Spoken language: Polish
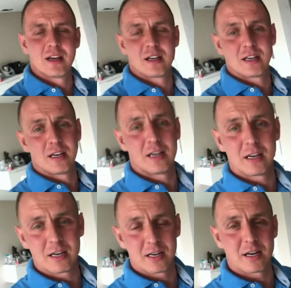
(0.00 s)

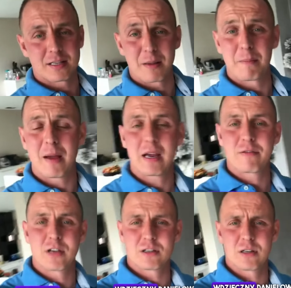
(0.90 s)
i, jestem mega
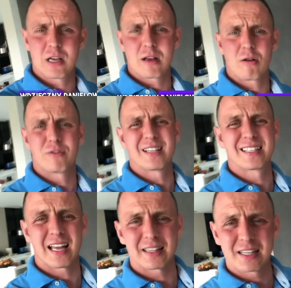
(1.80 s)
wdzięczny Danielowi
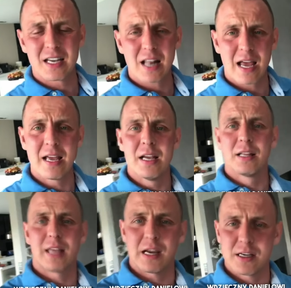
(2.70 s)
za tyle
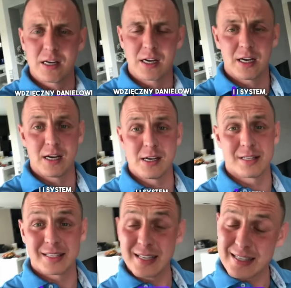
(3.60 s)
technik i
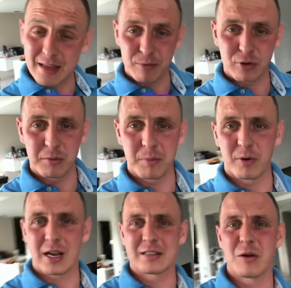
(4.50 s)
system, który mi
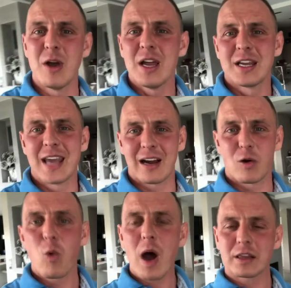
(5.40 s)
pokazał,
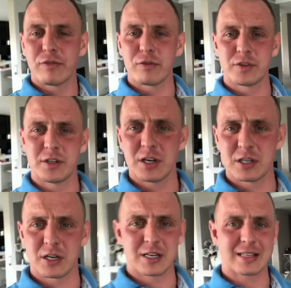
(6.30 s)
jak łatwo w
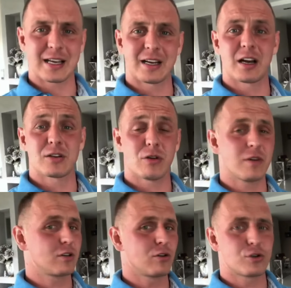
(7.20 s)
dzisiejszych czasach
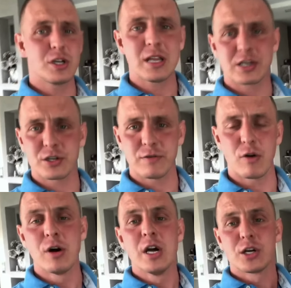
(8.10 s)
keszować go czy na
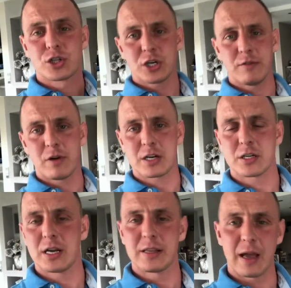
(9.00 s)
żywo, czy
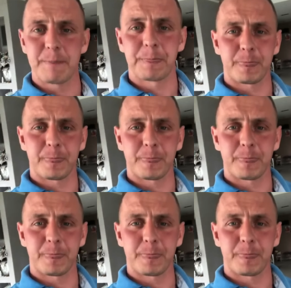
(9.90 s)
właśnie na, e,